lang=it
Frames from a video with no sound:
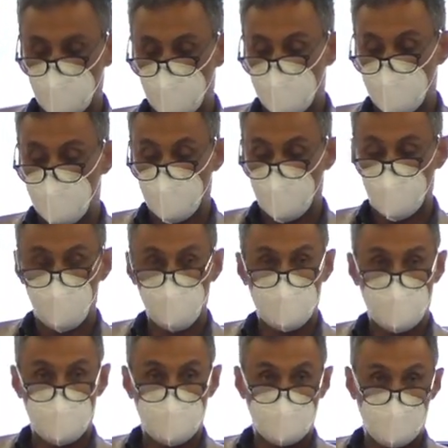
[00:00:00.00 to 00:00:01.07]
come sbocco
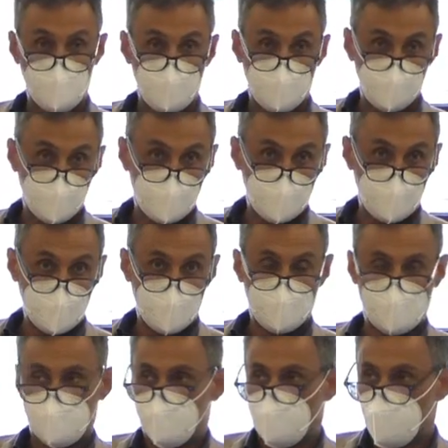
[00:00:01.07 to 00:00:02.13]
naturale questa
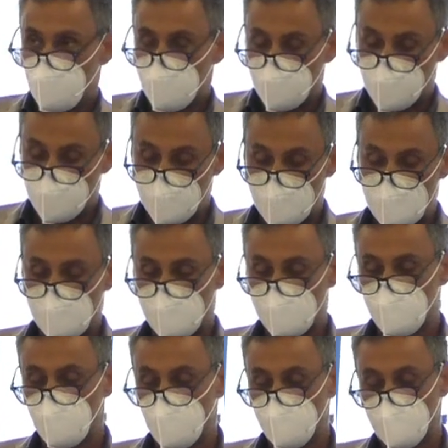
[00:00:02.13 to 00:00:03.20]
interazione all'interno
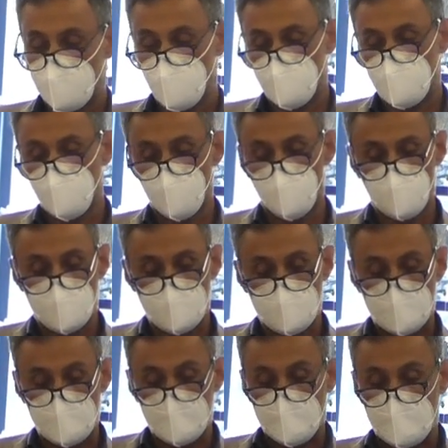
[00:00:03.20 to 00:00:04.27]
delle case delle
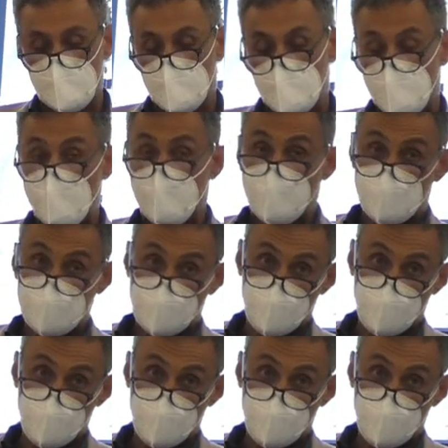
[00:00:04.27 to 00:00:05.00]
comunità eh,